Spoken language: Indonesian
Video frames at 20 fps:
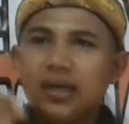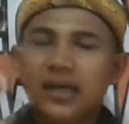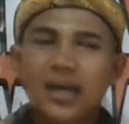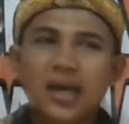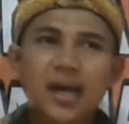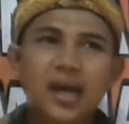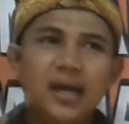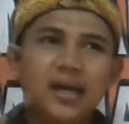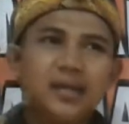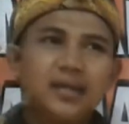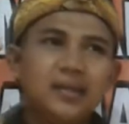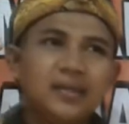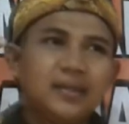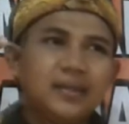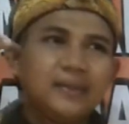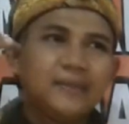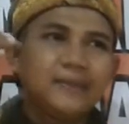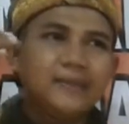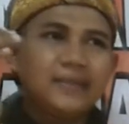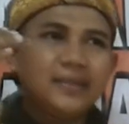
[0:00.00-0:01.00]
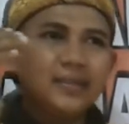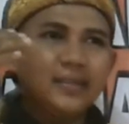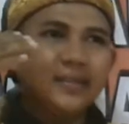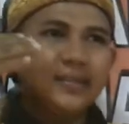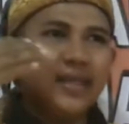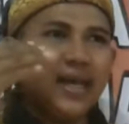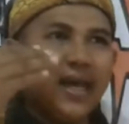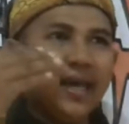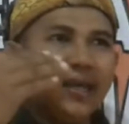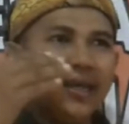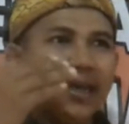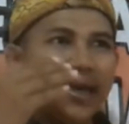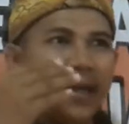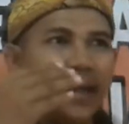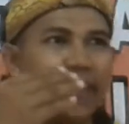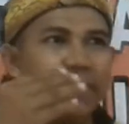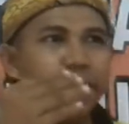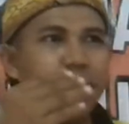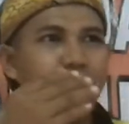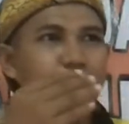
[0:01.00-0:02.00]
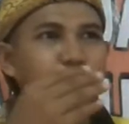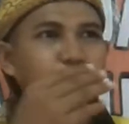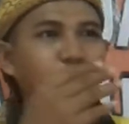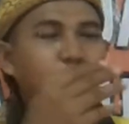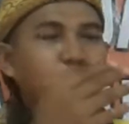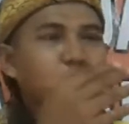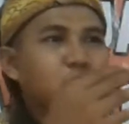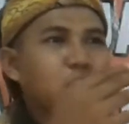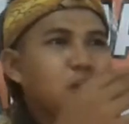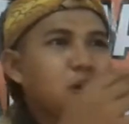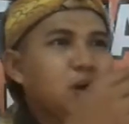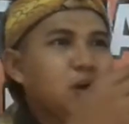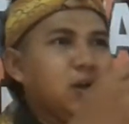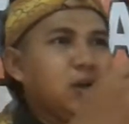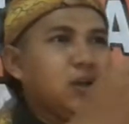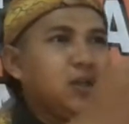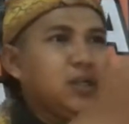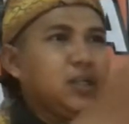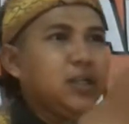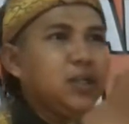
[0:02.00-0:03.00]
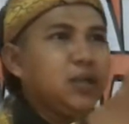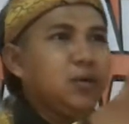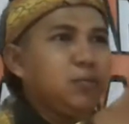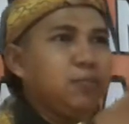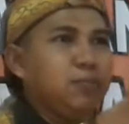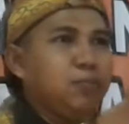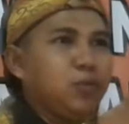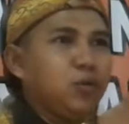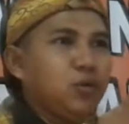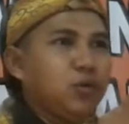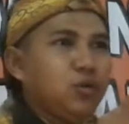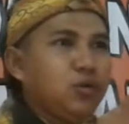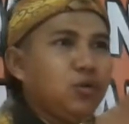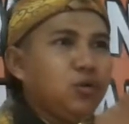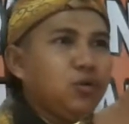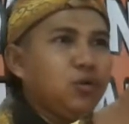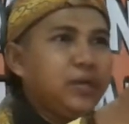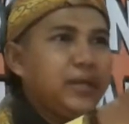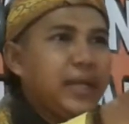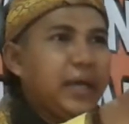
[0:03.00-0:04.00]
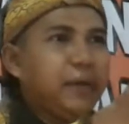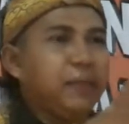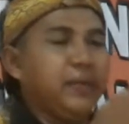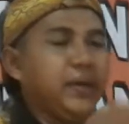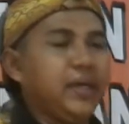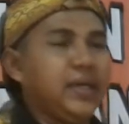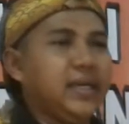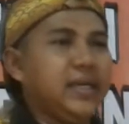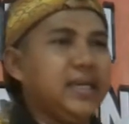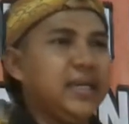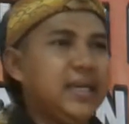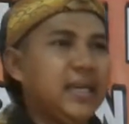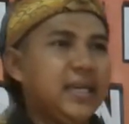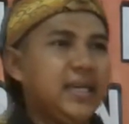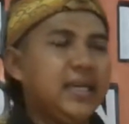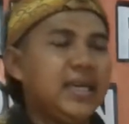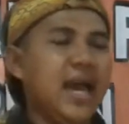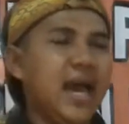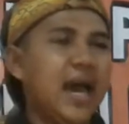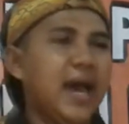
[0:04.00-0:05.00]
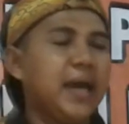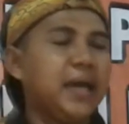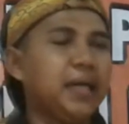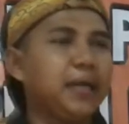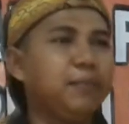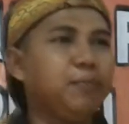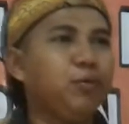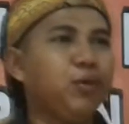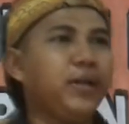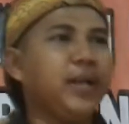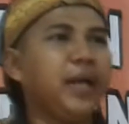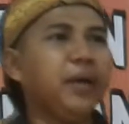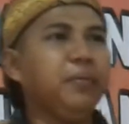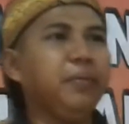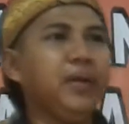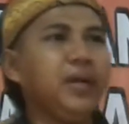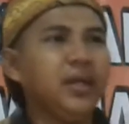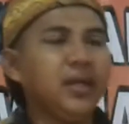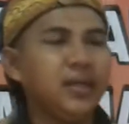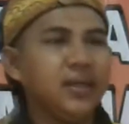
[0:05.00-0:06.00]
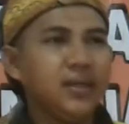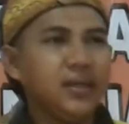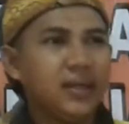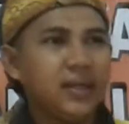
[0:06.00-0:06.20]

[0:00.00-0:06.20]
Ya, saya ambil contoh Ibu Dewi. Ya, Ibu Dewi,